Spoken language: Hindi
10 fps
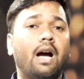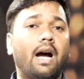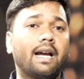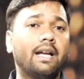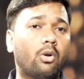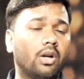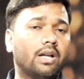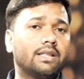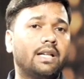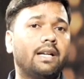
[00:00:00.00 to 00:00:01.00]
अगर
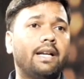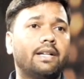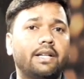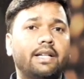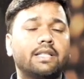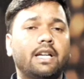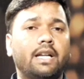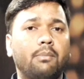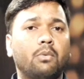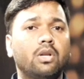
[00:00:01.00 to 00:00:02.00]
कोलकाता नाइट राइडर्स की
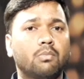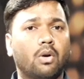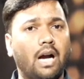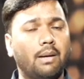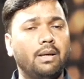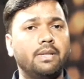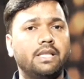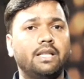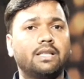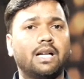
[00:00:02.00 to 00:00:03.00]
टीम को इस मुकाबले में
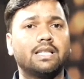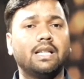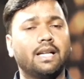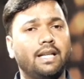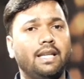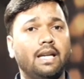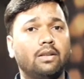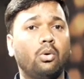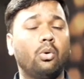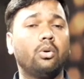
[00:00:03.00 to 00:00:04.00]
जीत हासिल करनी है
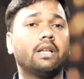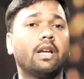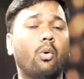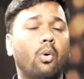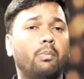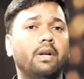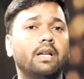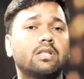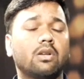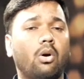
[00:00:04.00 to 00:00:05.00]
तो उनके
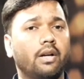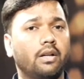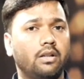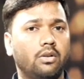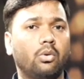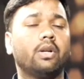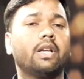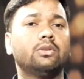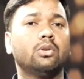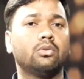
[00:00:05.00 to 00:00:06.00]
ओपनर्स और
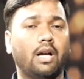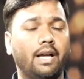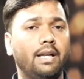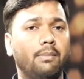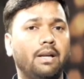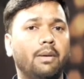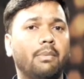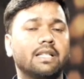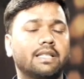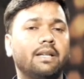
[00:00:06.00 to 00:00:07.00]
उनके जो अन्य
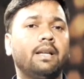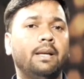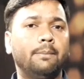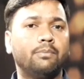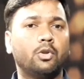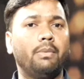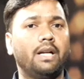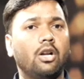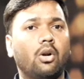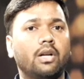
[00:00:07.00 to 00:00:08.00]
बल्लेबाज हैं जो
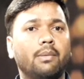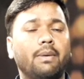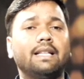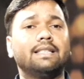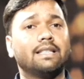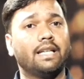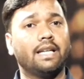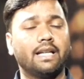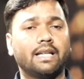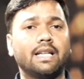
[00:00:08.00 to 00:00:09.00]
मिडल ऑर्डर में हैं जैसे
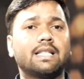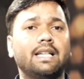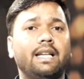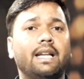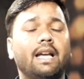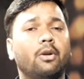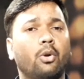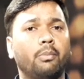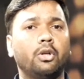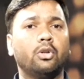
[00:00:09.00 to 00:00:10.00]
कि क्रिस लेन है
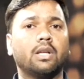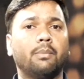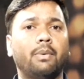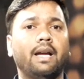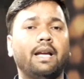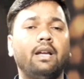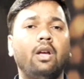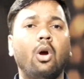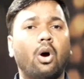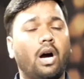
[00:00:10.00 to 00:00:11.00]
रॉबिन उथप्पा हैं
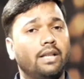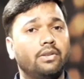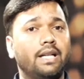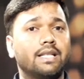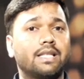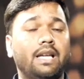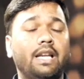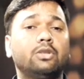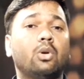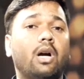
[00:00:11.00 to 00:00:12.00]
आंद्रे
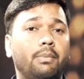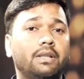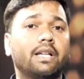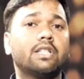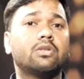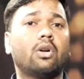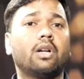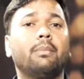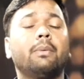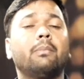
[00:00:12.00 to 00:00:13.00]
रसेल हैं जो अभी तक इस
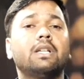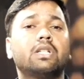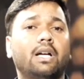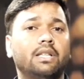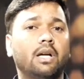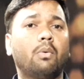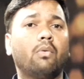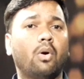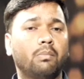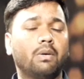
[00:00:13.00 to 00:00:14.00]
टूर्नामेंट में शानदार
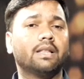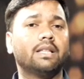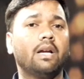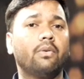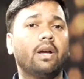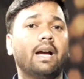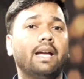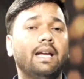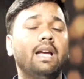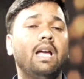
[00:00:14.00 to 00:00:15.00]
परफॉर्म करते हुए
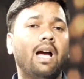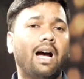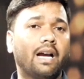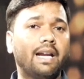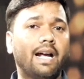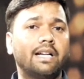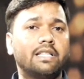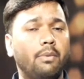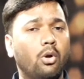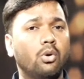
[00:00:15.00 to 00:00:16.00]
आए हैं अगर
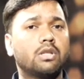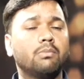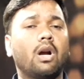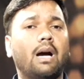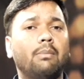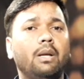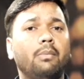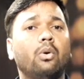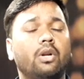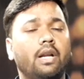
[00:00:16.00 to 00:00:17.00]
आरसीबी को इस मुकाबले
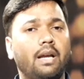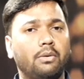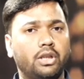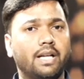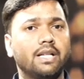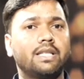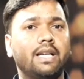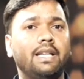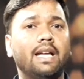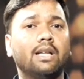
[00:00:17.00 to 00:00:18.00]
में उन्हें शिकस्त
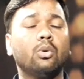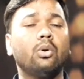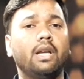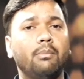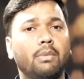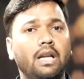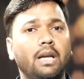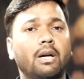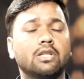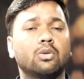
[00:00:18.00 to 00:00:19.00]
देनी है तो इन
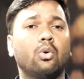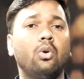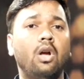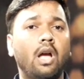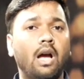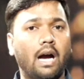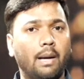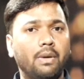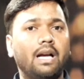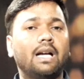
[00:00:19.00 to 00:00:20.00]
बल्लेबाजों को
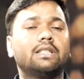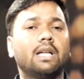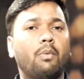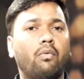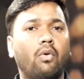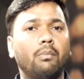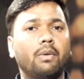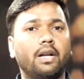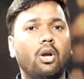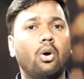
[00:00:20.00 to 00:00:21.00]
अपना अच्छा परफॉर्म
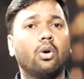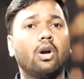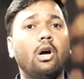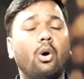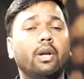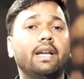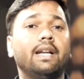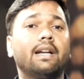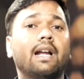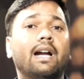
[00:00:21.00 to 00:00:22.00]
करना होगा और
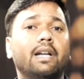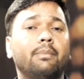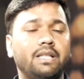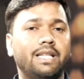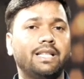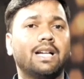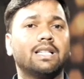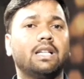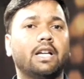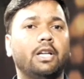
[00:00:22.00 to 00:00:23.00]
ईडन गार्डन में जीत
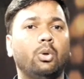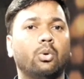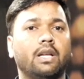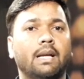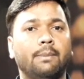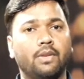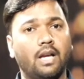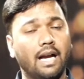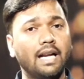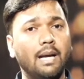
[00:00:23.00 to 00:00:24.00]
हासिल करनी होगी
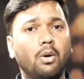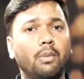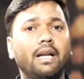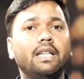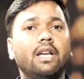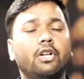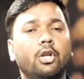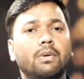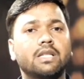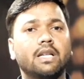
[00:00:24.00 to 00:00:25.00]
अगर आपको हमारी ये
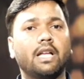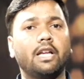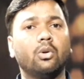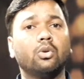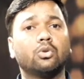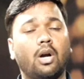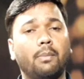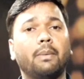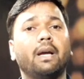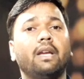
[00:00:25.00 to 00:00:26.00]
वीडियो पसंद आई हो तो
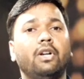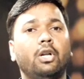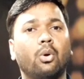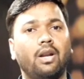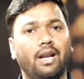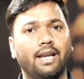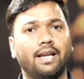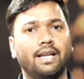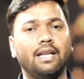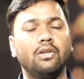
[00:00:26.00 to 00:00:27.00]
आप हमारी वीडियो को लाइक
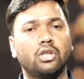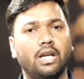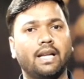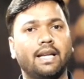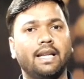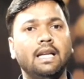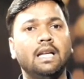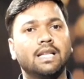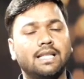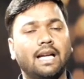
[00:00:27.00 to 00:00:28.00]
करें शेयर करें
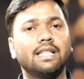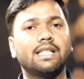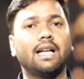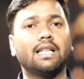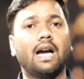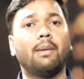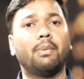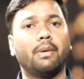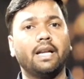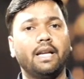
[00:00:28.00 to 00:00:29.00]
साथ ही साथ
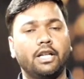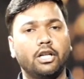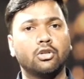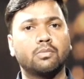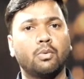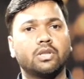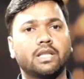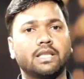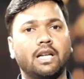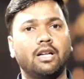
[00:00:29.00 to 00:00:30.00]
आप हमारे इंडियन न्यूज़ स्पोर्ट्स
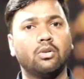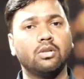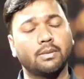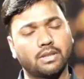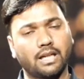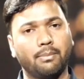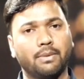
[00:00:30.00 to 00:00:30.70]
के चैनल को सब्सक्राइब